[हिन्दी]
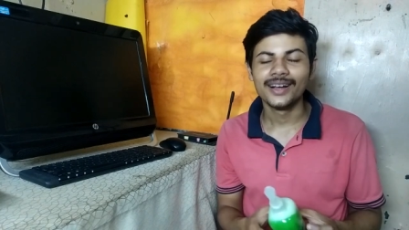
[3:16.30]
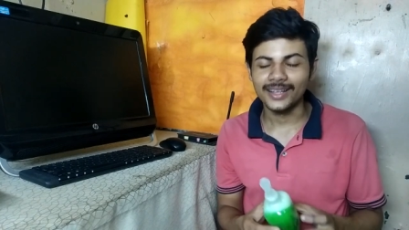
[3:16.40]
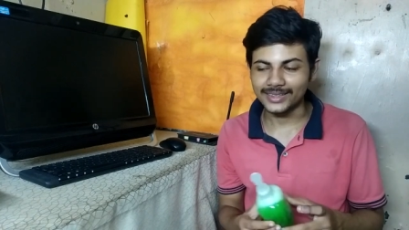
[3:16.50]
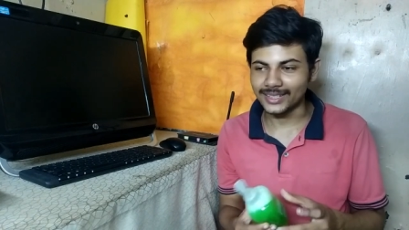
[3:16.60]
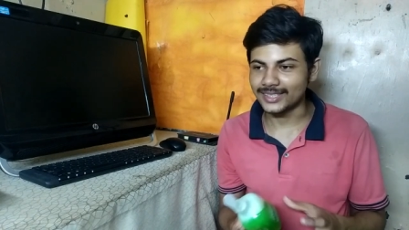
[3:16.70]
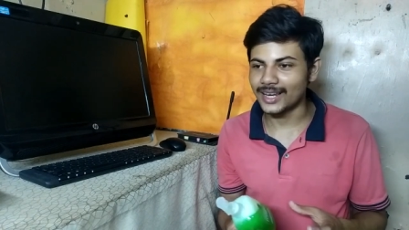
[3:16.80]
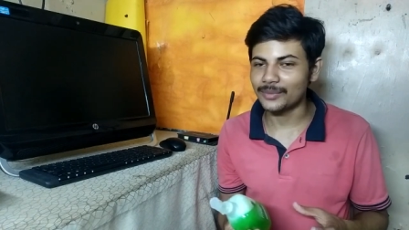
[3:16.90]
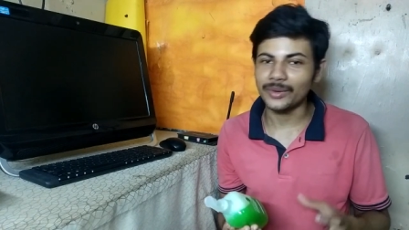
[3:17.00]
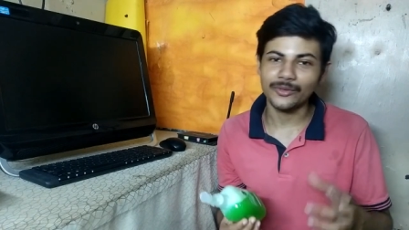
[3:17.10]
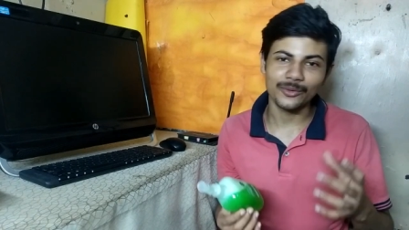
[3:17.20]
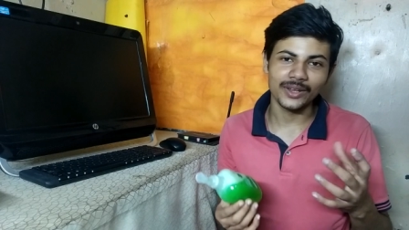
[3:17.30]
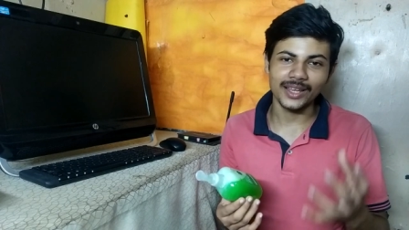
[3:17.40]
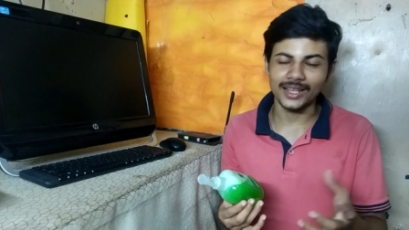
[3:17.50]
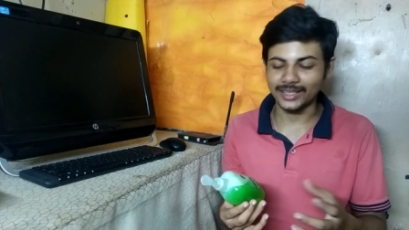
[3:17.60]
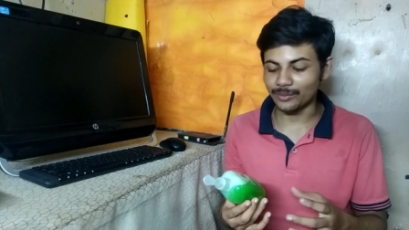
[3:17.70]
इतना चैनल पे व्यू नहीं
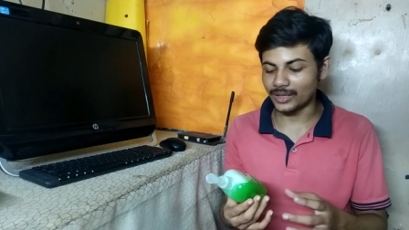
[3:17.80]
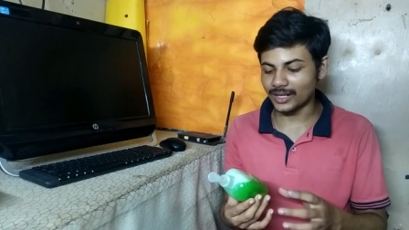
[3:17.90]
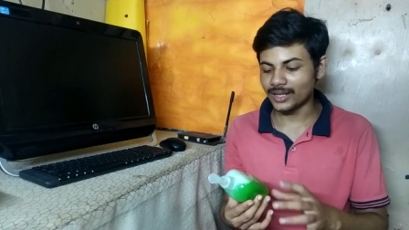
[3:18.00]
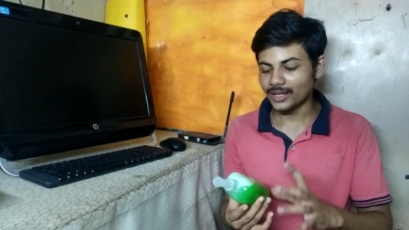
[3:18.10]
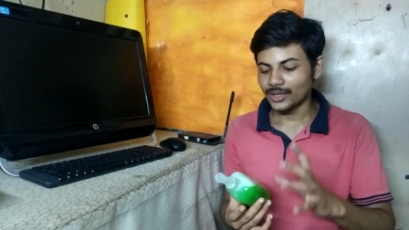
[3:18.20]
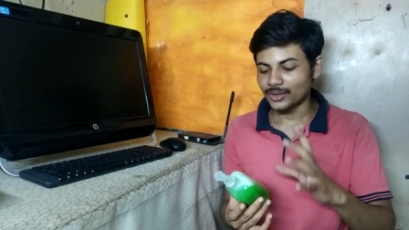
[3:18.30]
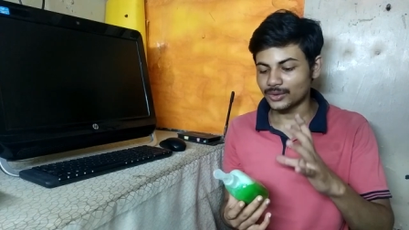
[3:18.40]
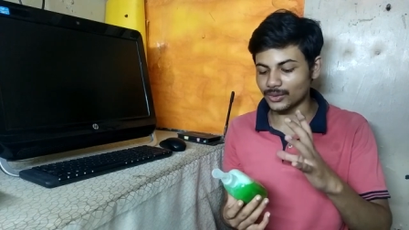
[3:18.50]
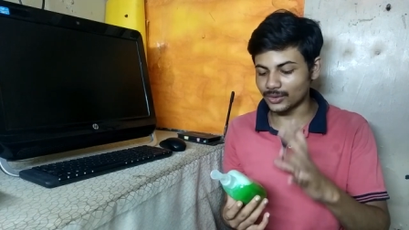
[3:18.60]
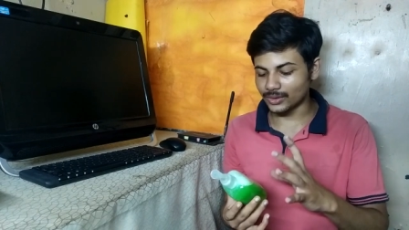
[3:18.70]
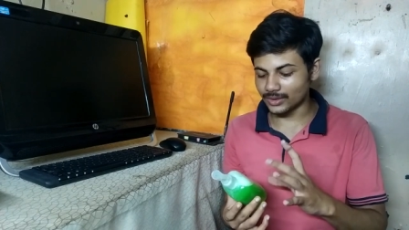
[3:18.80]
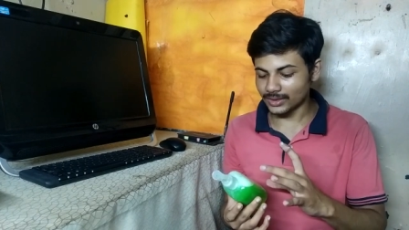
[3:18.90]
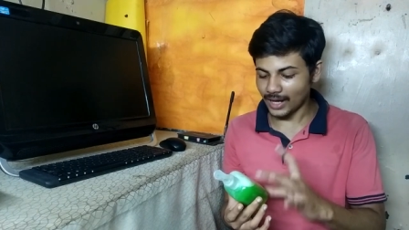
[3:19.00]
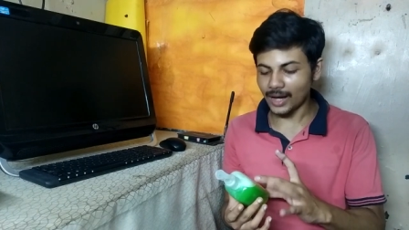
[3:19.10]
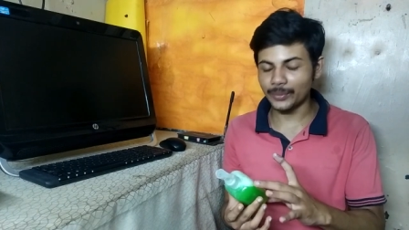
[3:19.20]
आते मेरे तो
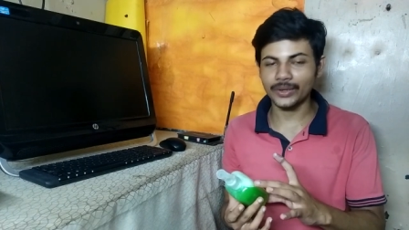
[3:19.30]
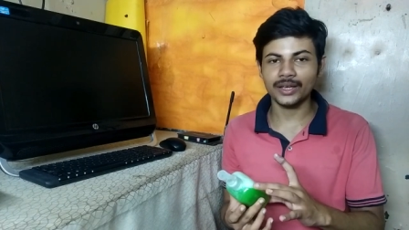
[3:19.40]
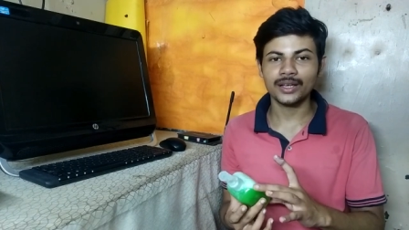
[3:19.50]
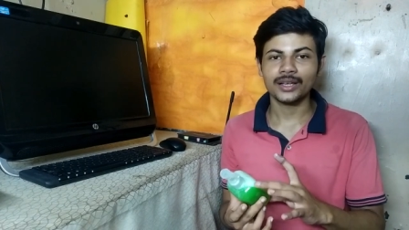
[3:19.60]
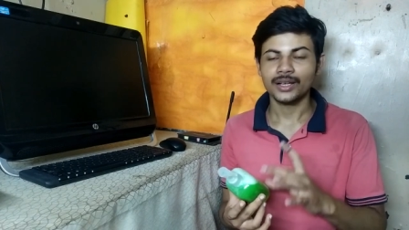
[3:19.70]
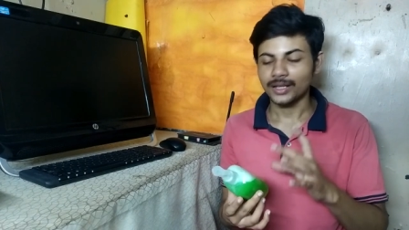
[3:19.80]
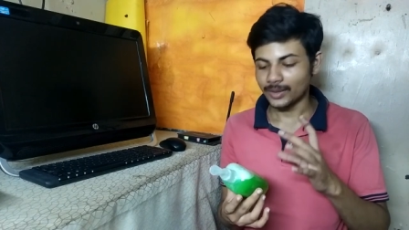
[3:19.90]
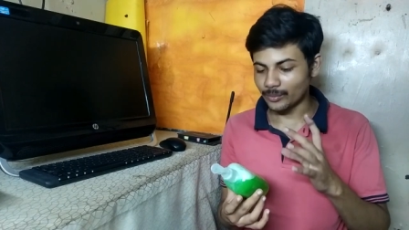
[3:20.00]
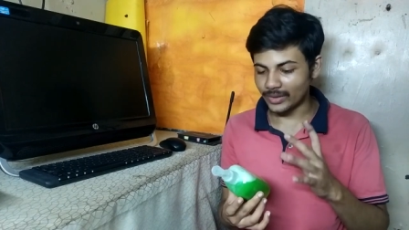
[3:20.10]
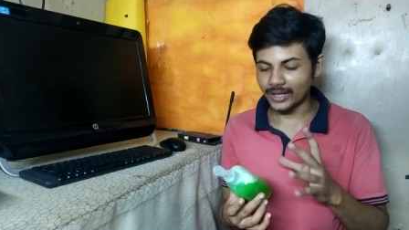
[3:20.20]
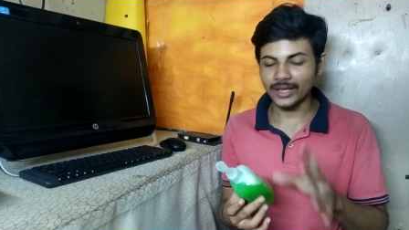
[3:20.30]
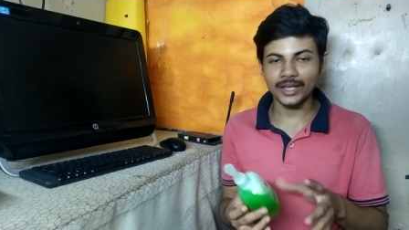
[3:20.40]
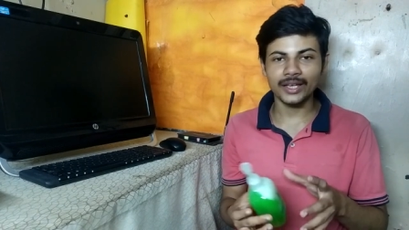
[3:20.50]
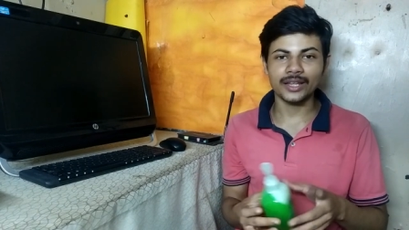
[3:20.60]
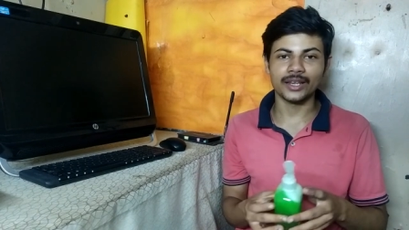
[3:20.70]
यहाँ पे मैं
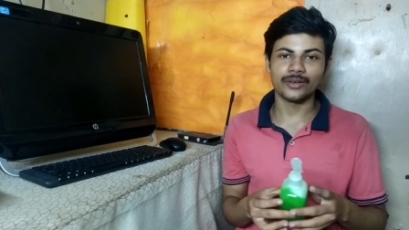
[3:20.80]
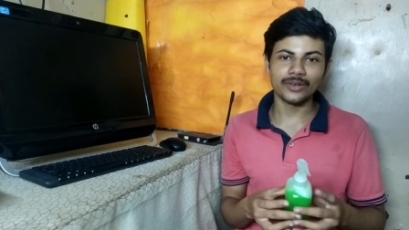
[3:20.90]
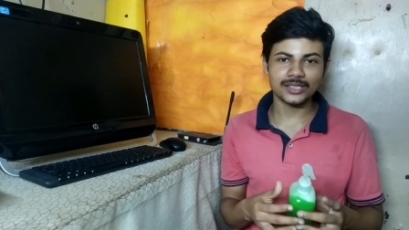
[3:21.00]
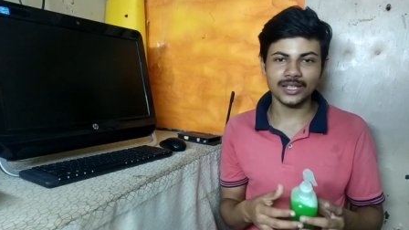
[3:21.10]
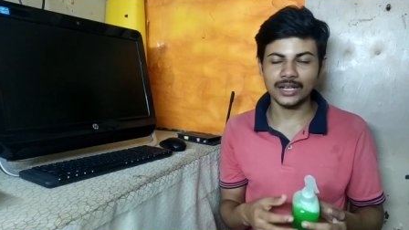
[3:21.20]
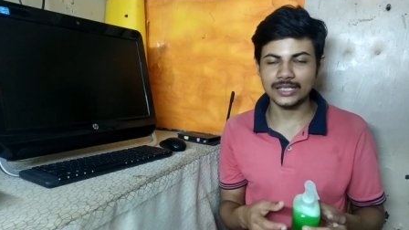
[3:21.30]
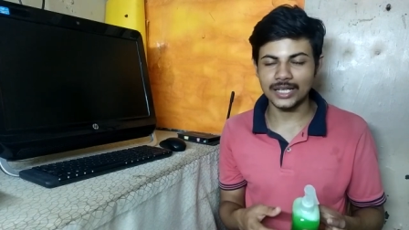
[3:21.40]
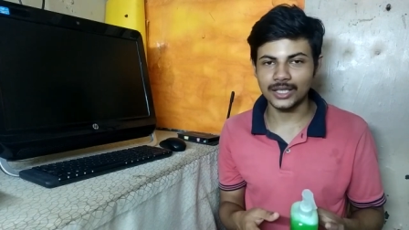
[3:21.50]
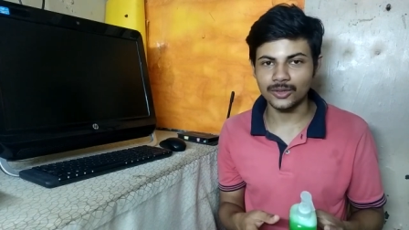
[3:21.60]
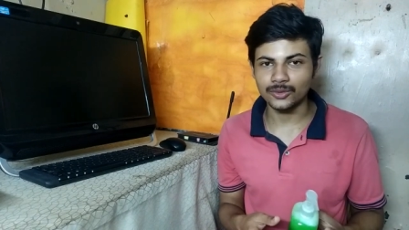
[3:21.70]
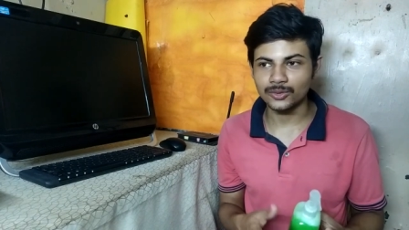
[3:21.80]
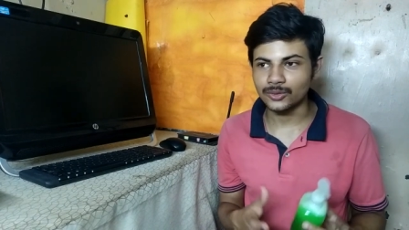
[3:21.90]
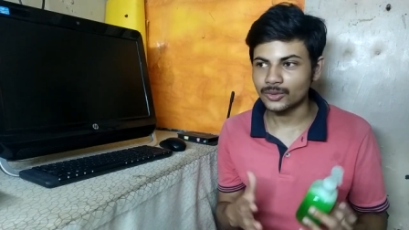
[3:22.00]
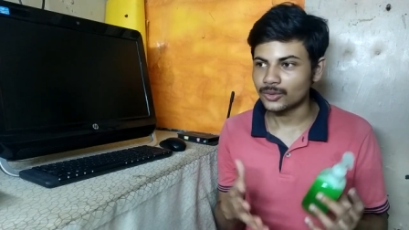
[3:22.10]
एक रिक्वेस्ट करना चाहता हूँ